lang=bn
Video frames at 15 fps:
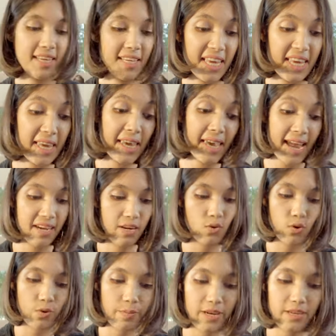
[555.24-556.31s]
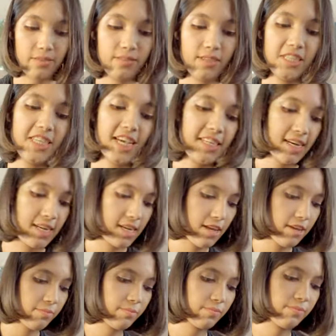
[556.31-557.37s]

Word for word: কি কি ক্যারি করবেন সেটা নিয়ে